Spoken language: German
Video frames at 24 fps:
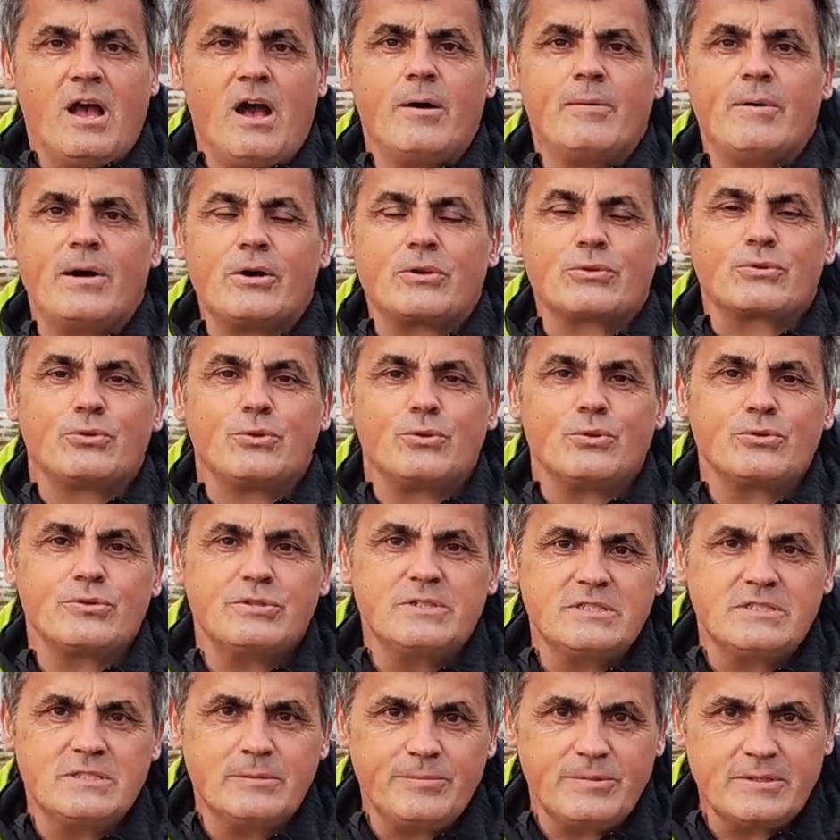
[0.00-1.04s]
Aber auch dort
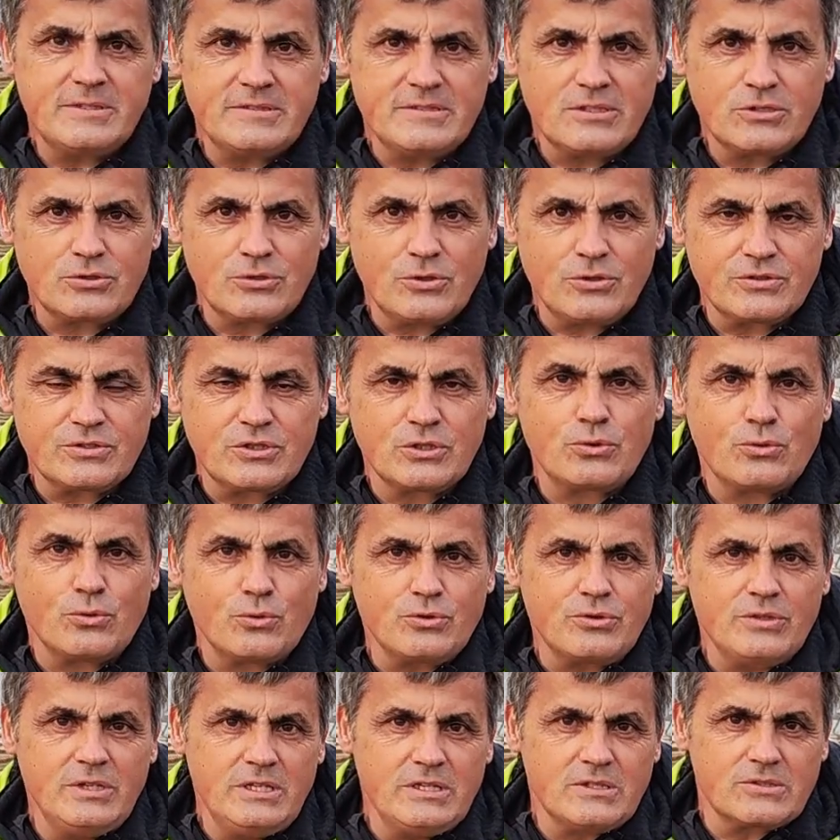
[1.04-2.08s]
ist die beste Chance,
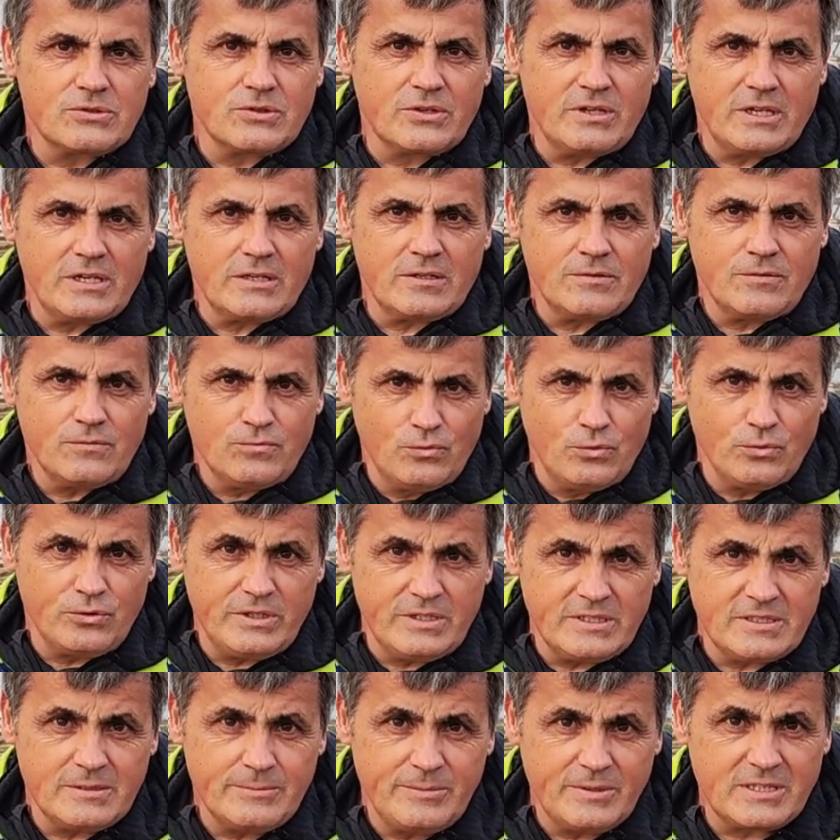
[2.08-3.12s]
dorthin zu gehen, wo
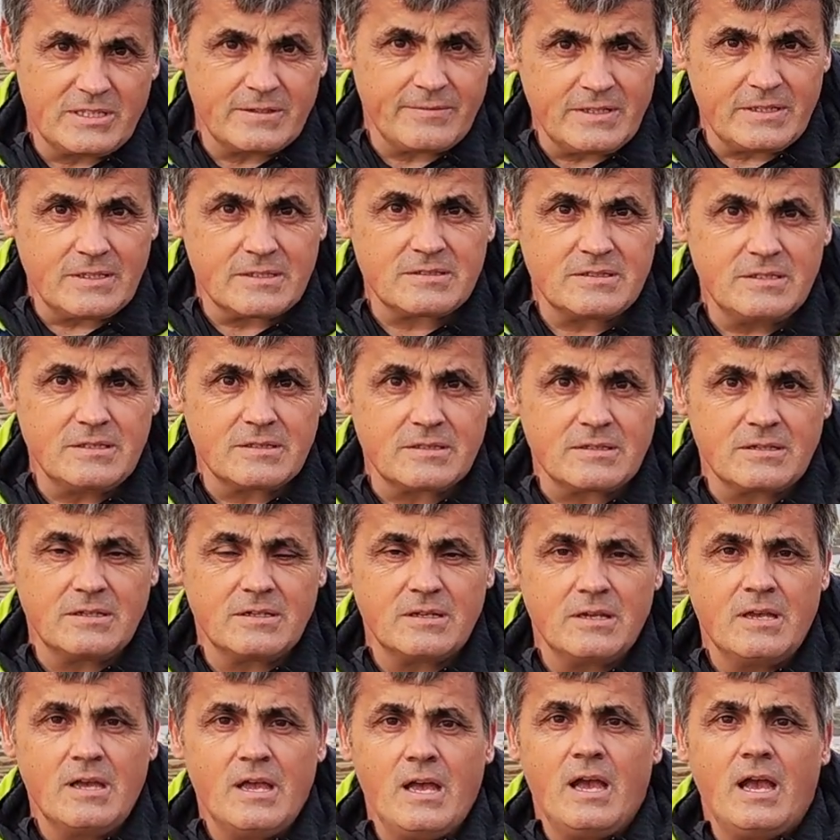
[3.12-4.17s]
diese Mitarbeiter sind.
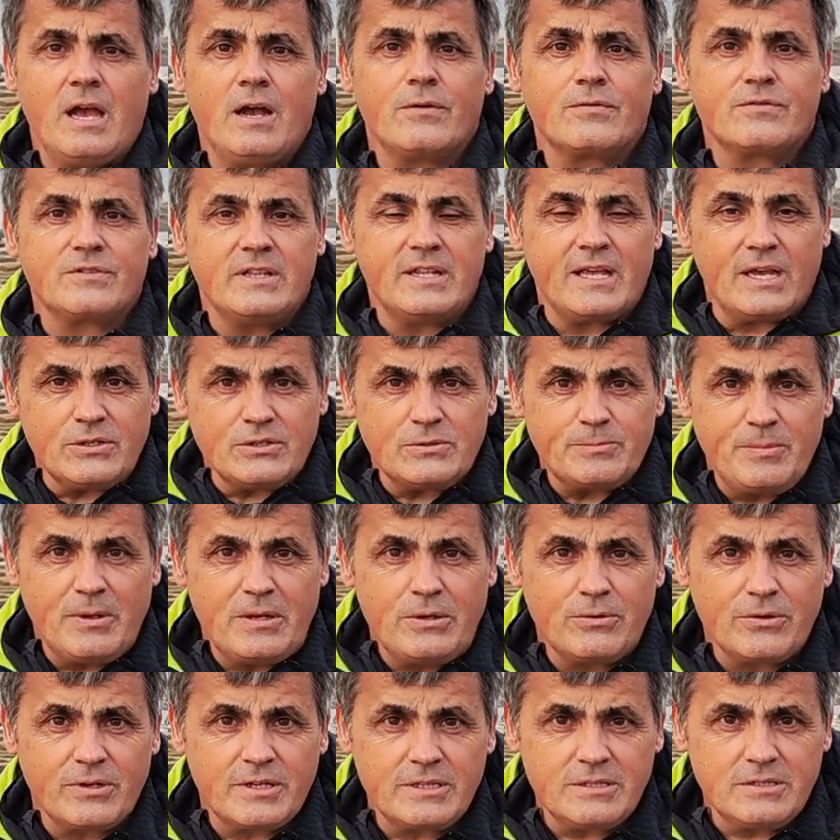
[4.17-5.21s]
Auf den
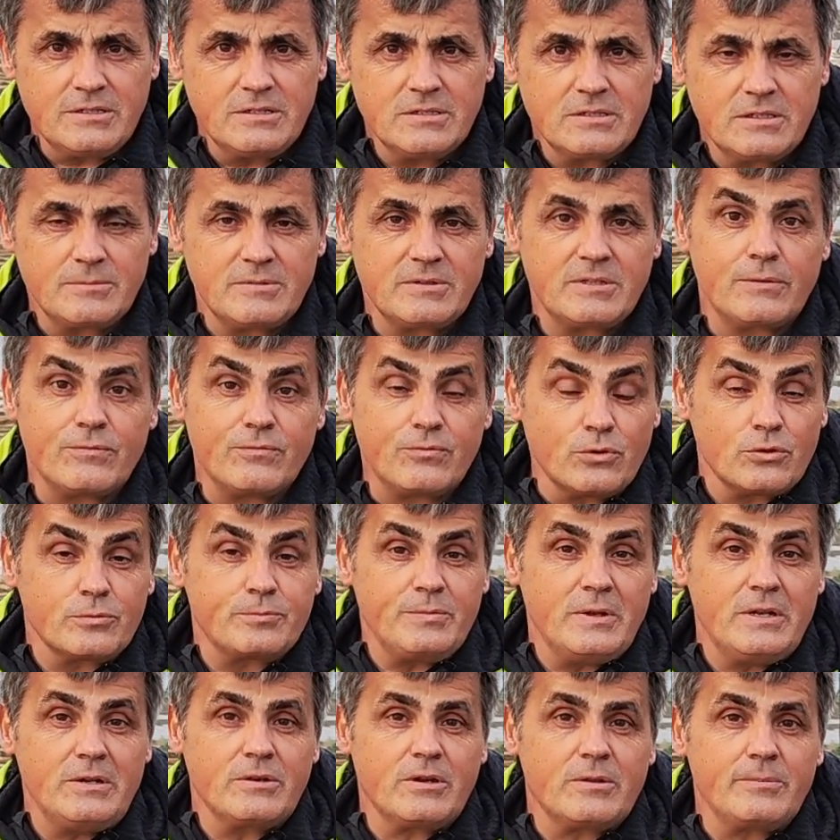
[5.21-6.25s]
Ausbildungen, in den
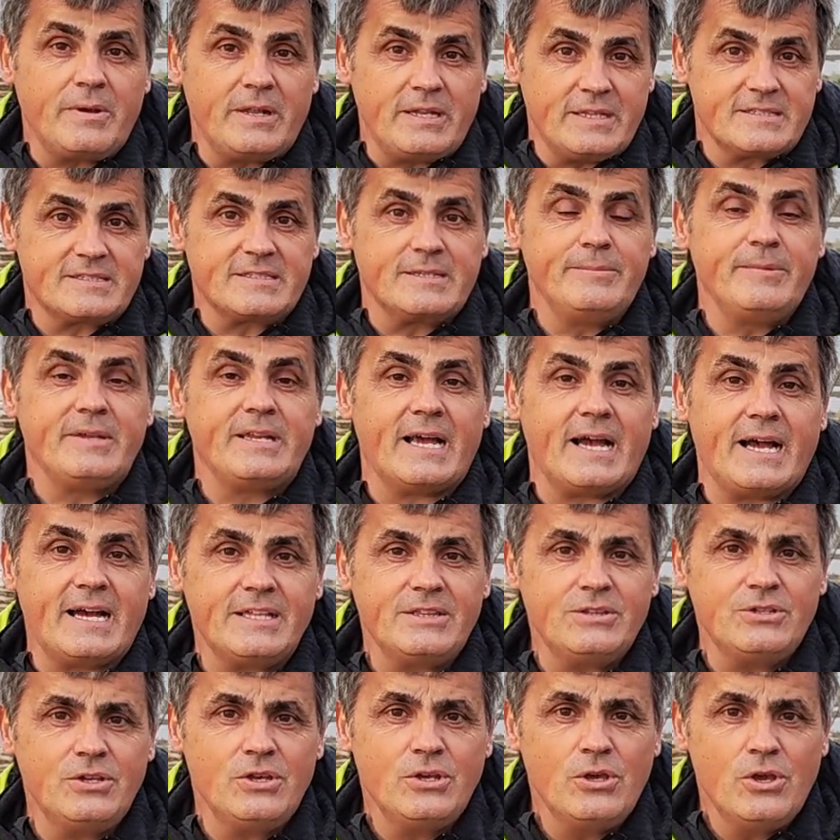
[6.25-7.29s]
Fortbildungen, bei den
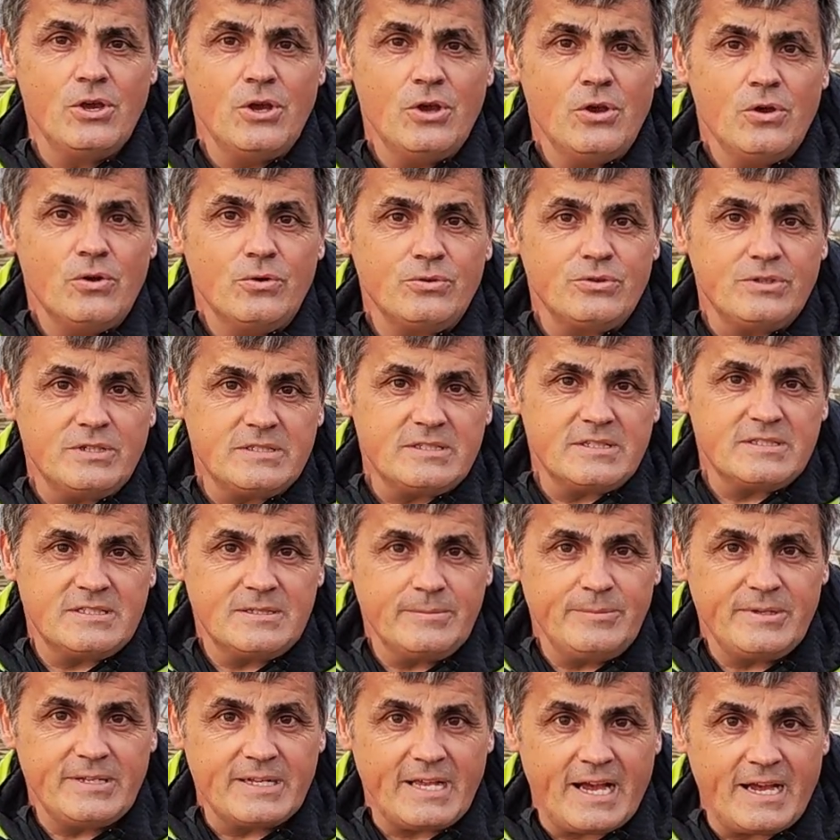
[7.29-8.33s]
Seminaren und diese
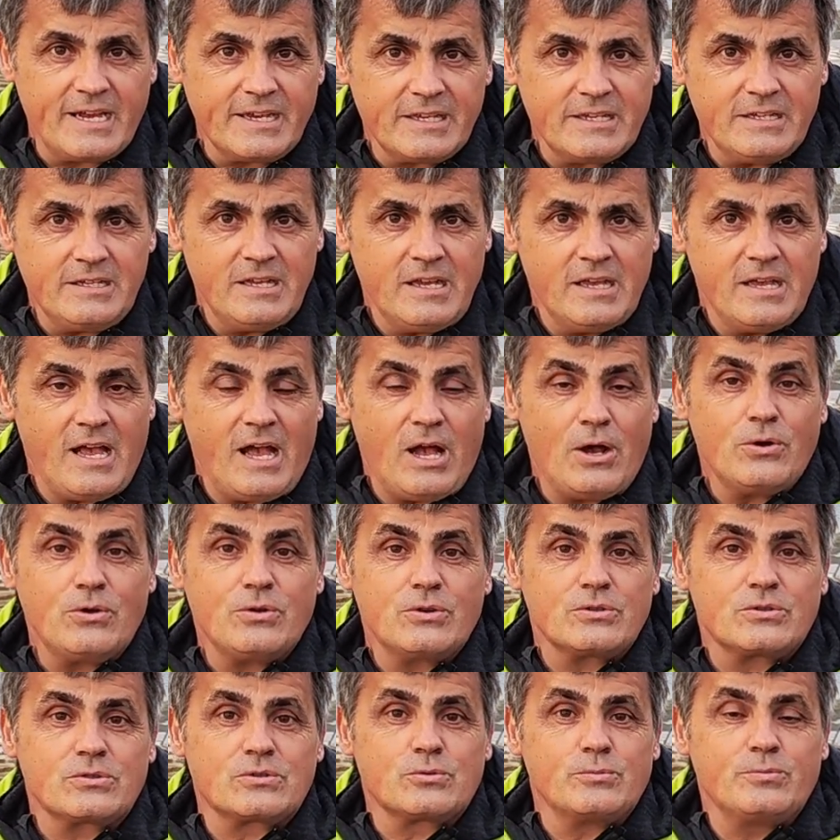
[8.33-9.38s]
Seminare auch
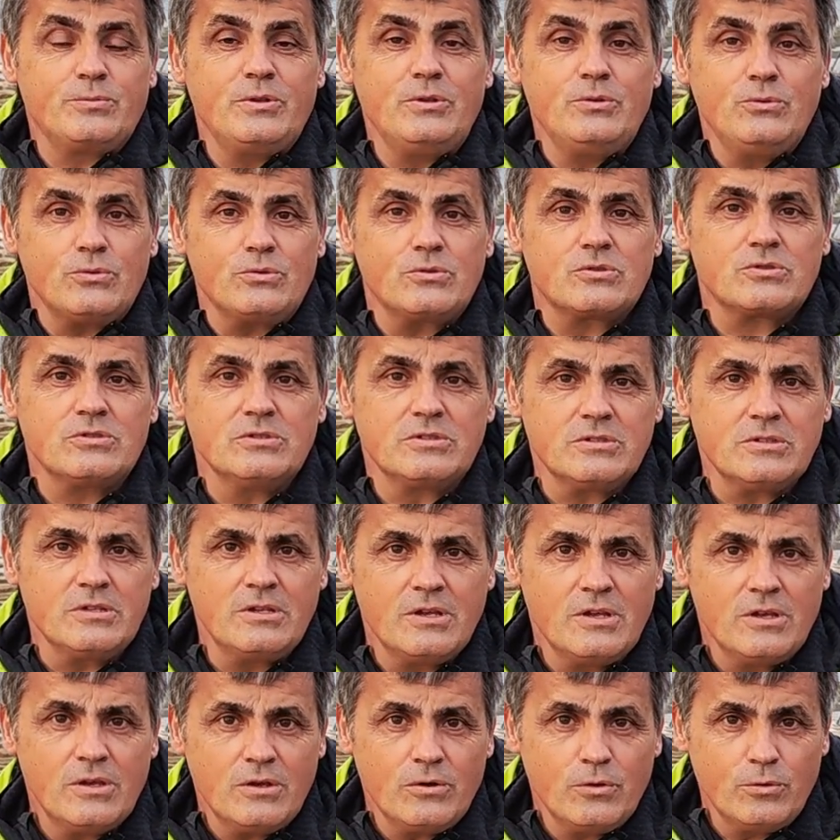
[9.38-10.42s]
zu benutzen,
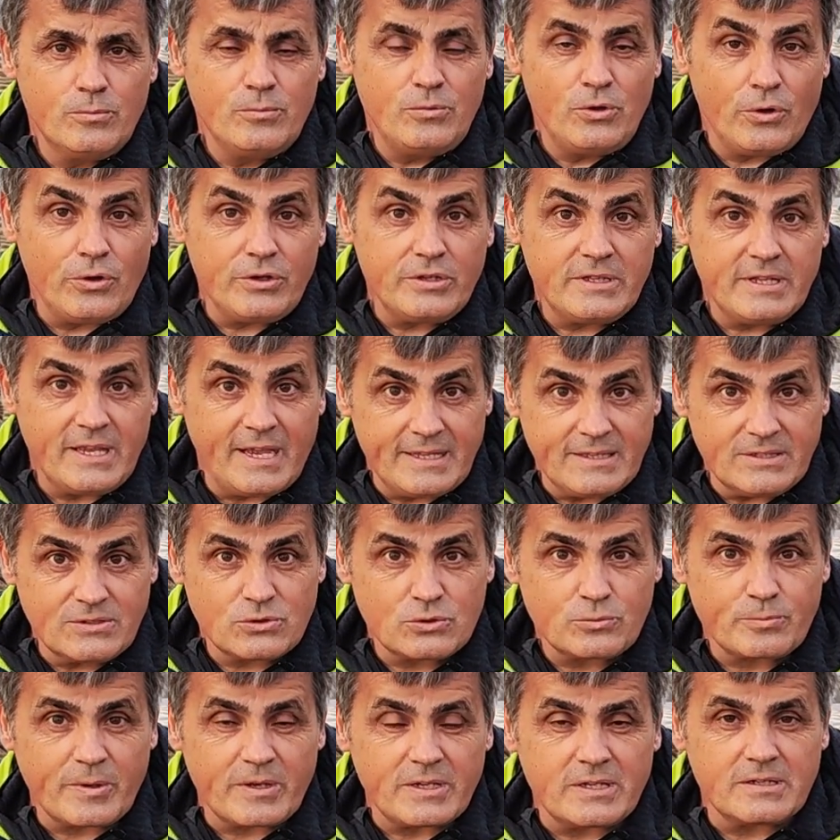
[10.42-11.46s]
um Leute
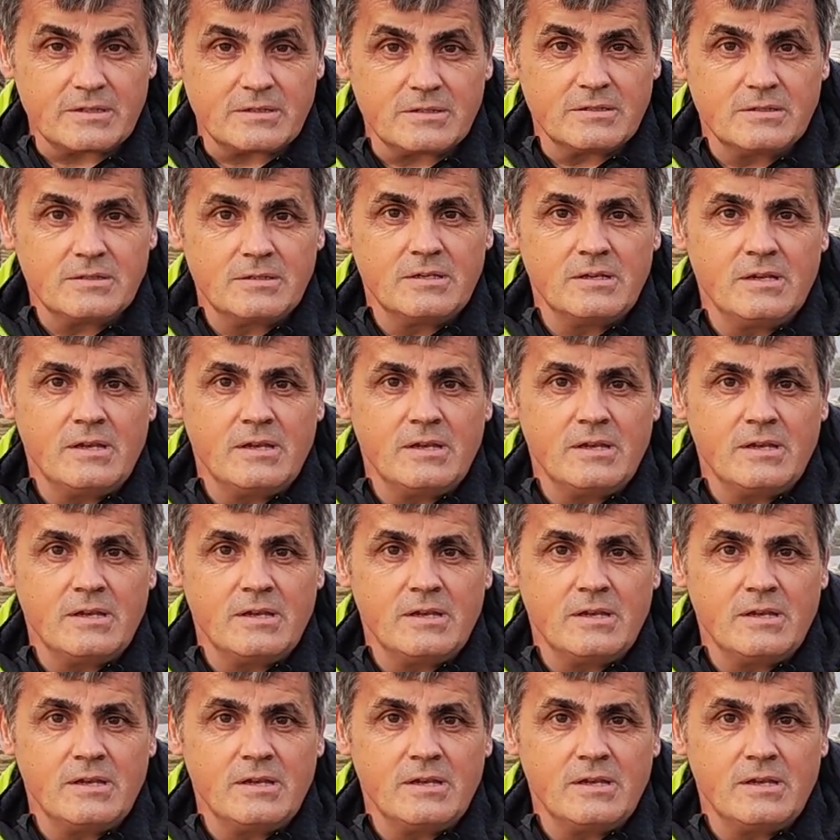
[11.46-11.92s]
anzusprechen.